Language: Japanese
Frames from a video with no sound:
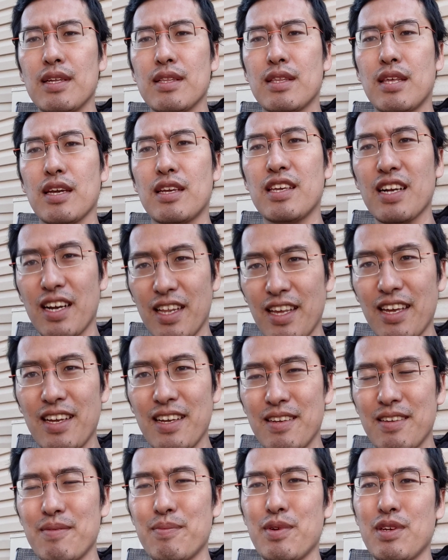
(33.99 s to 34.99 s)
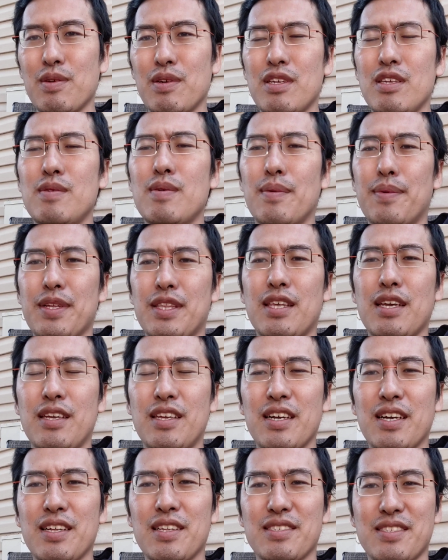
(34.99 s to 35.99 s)
敵がねもういわば
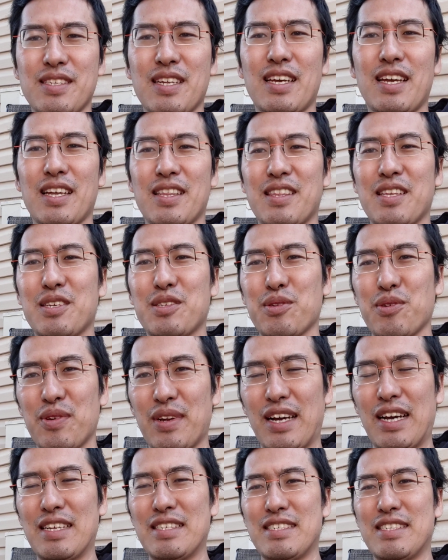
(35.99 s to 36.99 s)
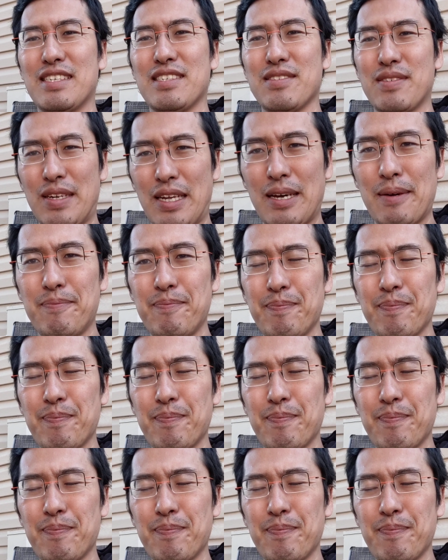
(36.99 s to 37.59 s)
敵がですねやってきそうな感じですよね。